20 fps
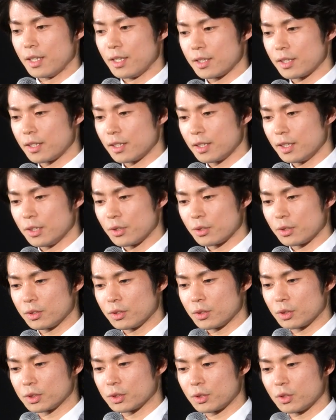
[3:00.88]
伝記による
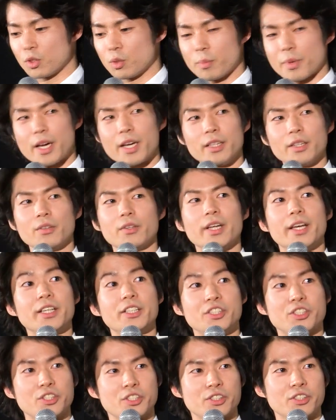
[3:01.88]
とその前の
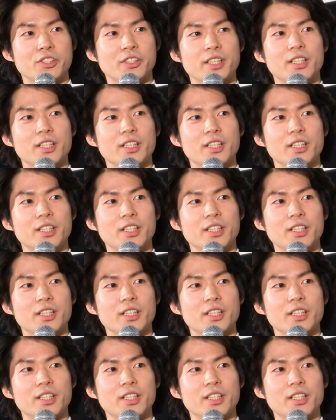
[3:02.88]
練習